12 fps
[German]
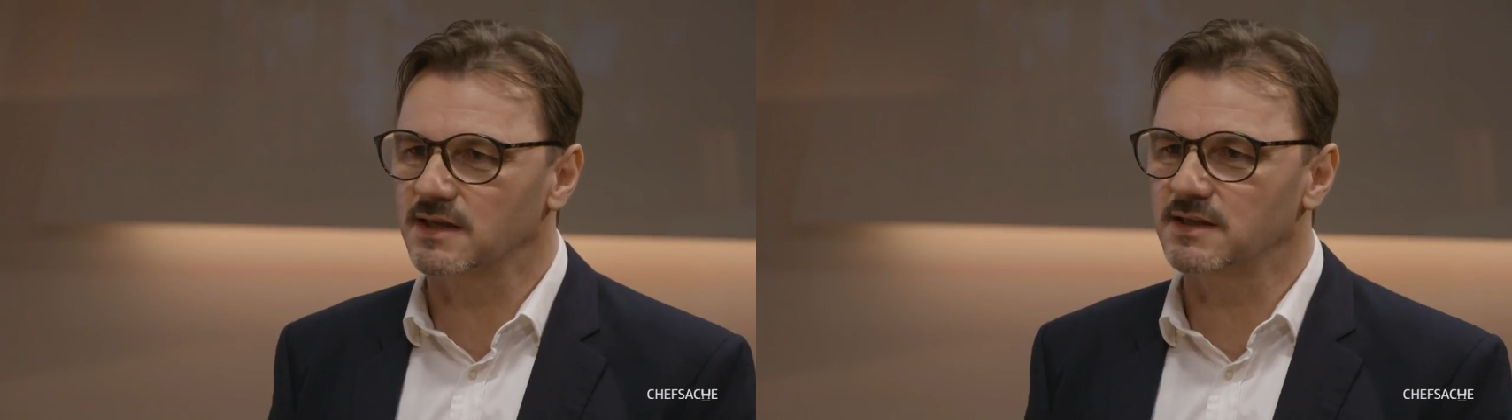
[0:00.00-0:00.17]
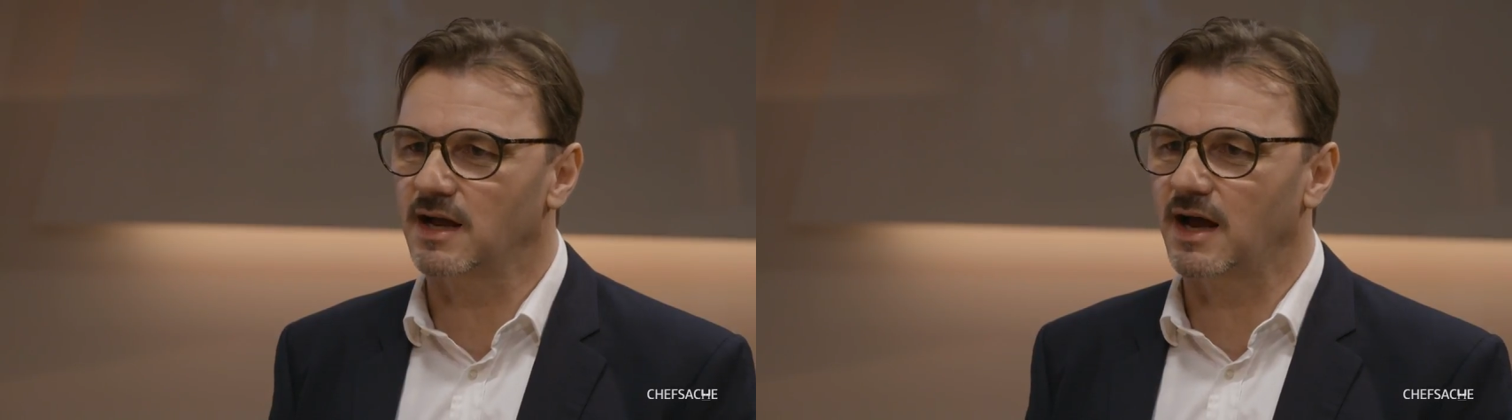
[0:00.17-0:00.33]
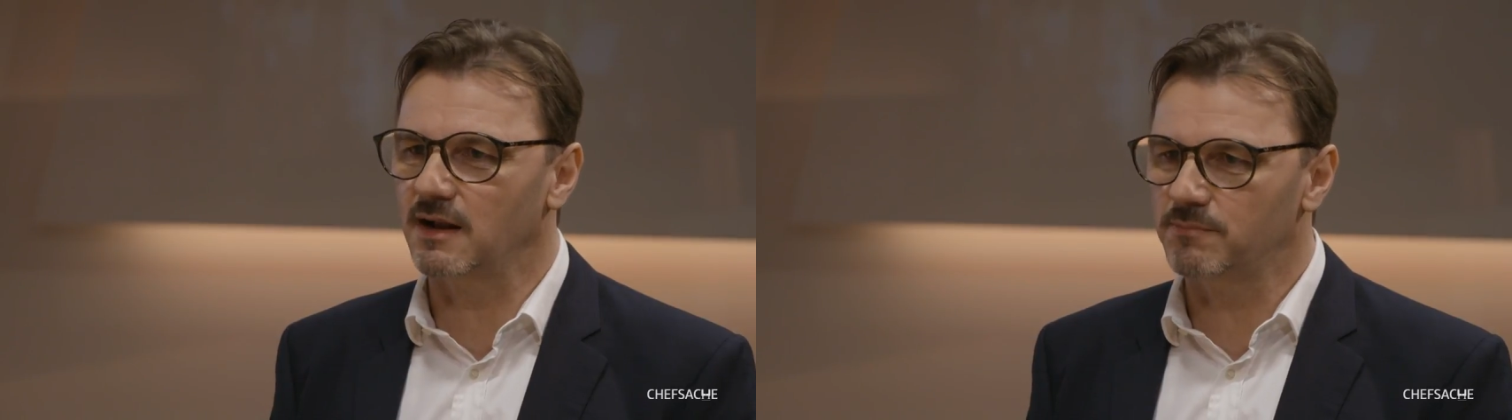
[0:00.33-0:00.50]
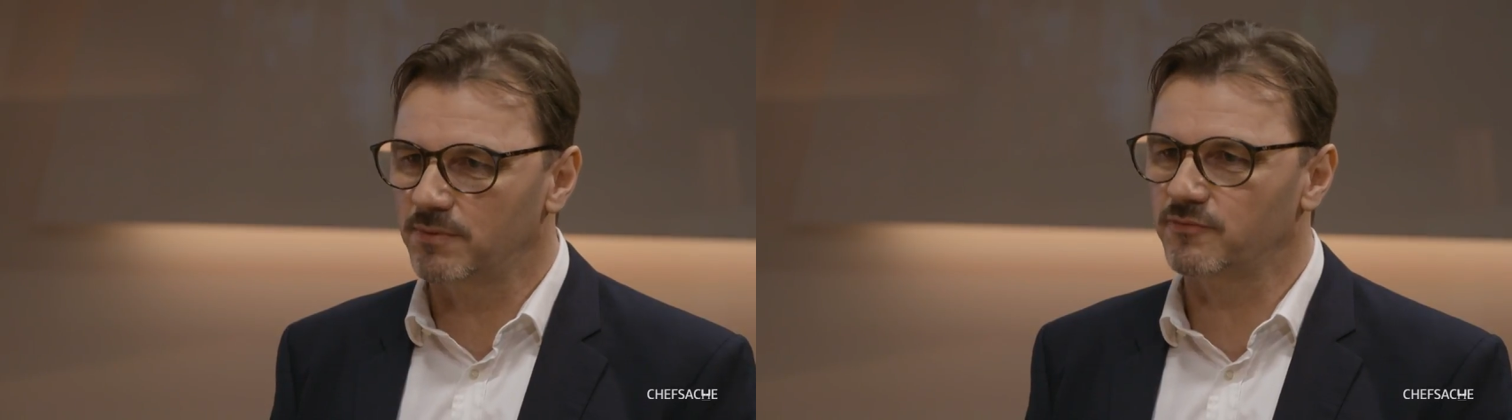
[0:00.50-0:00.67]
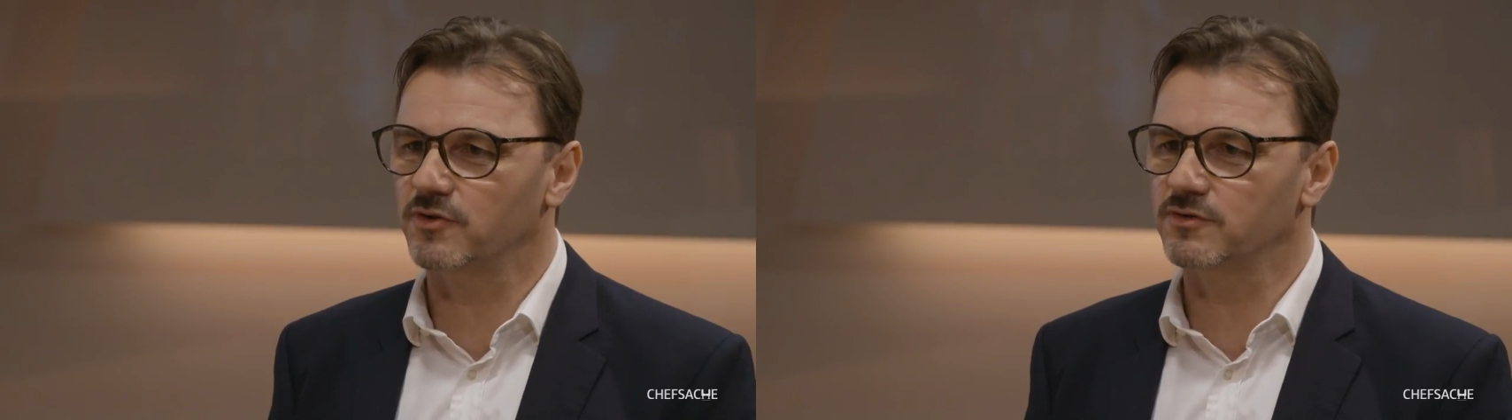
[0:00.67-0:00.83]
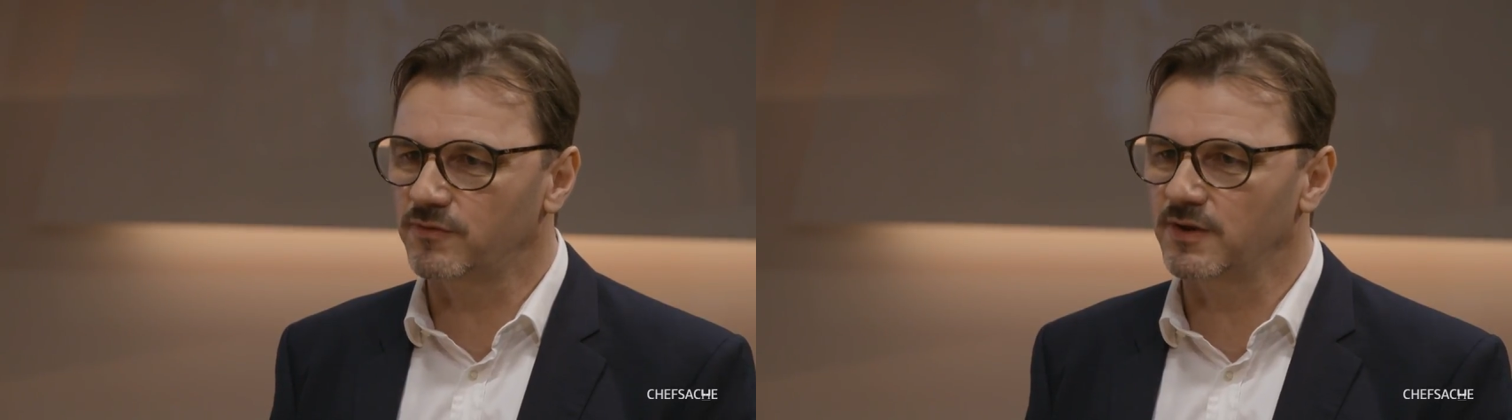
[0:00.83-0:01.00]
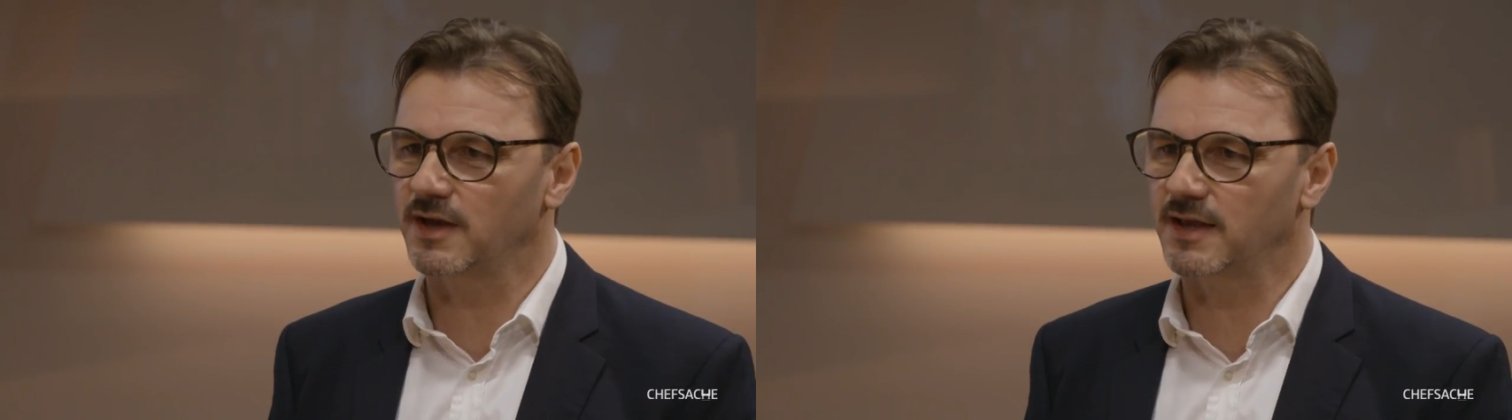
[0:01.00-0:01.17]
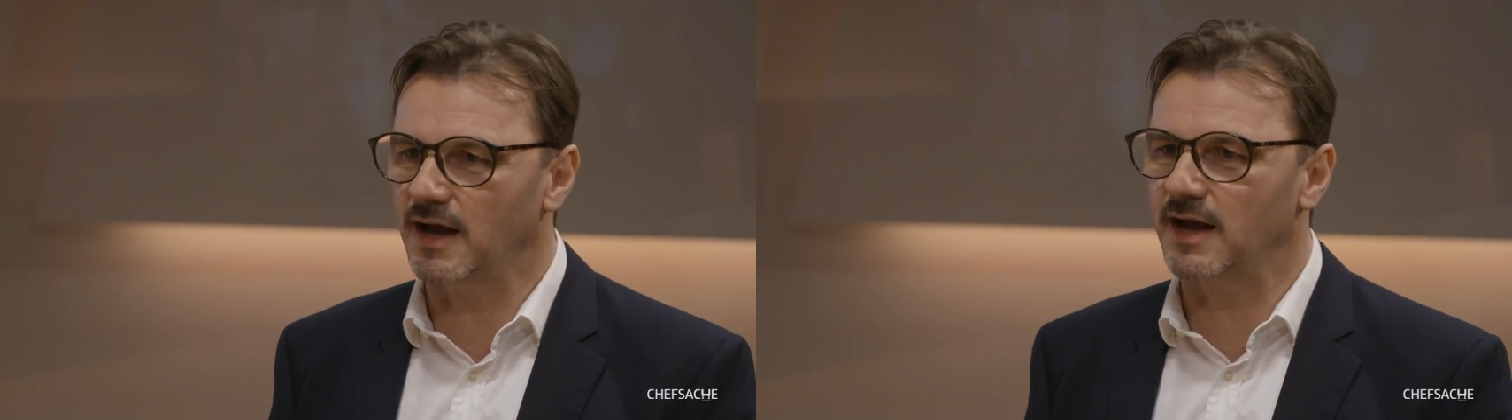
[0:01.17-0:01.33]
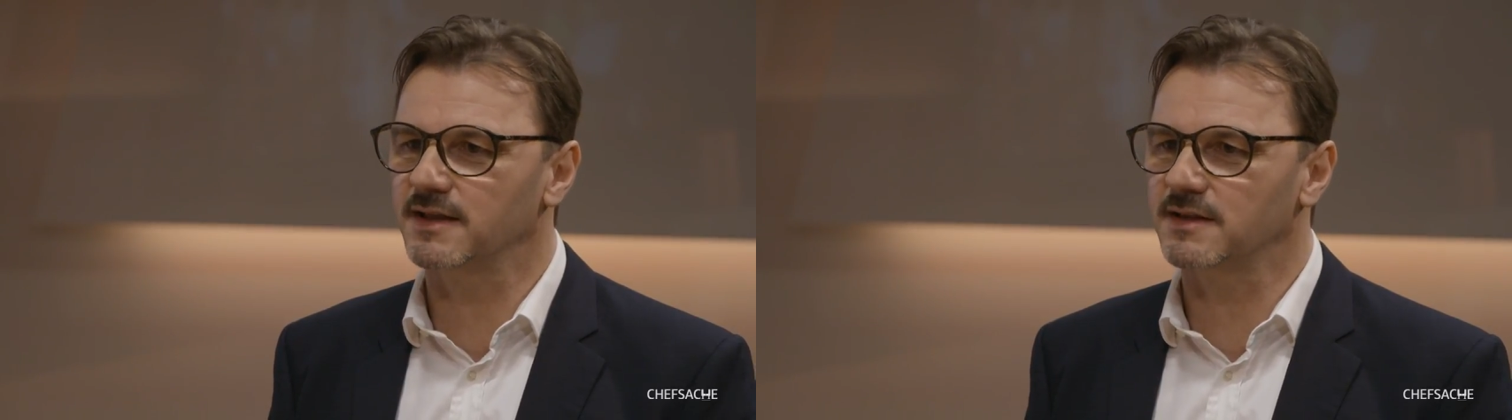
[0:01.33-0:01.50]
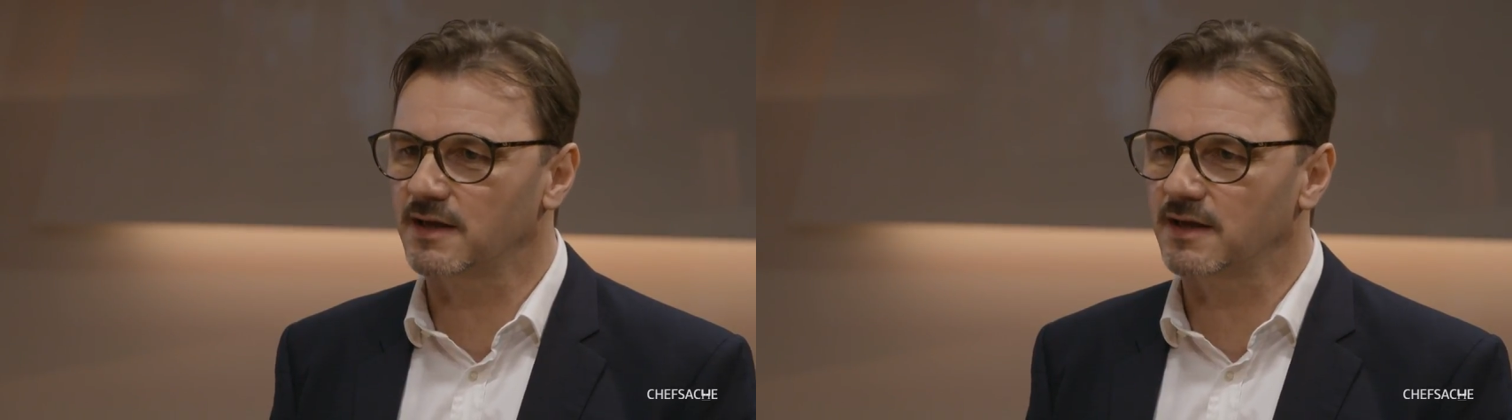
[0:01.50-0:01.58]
innerhalb von vier Jahren